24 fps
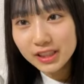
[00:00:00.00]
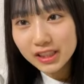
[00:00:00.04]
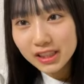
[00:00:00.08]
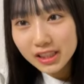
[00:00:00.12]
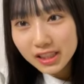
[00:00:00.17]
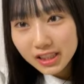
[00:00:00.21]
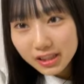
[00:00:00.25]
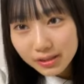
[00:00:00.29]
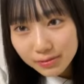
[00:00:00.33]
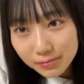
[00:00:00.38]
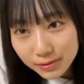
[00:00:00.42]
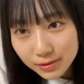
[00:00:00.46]

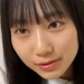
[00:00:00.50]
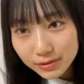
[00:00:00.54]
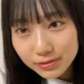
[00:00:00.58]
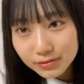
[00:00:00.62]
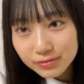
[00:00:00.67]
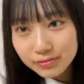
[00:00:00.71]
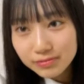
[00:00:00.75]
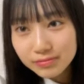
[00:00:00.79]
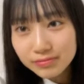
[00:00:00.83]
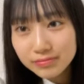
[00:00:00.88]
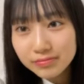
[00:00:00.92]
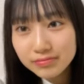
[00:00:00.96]
何でも
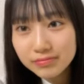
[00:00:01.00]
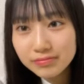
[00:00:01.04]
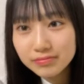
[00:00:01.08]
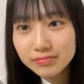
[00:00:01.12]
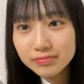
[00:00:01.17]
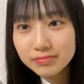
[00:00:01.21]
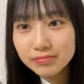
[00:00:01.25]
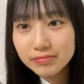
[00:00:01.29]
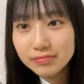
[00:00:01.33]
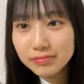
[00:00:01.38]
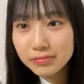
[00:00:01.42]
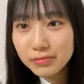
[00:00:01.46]

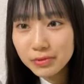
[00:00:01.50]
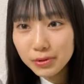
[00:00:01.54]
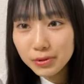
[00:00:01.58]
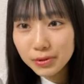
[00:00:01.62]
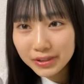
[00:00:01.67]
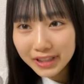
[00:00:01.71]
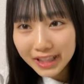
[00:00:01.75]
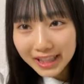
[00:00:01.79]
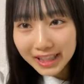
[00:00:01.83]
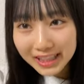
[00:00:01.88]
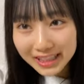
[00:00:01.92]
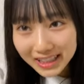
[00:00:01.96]

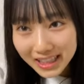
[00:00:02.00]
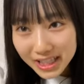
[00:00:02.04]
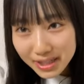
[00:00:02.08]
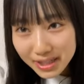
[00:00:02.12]
もう何で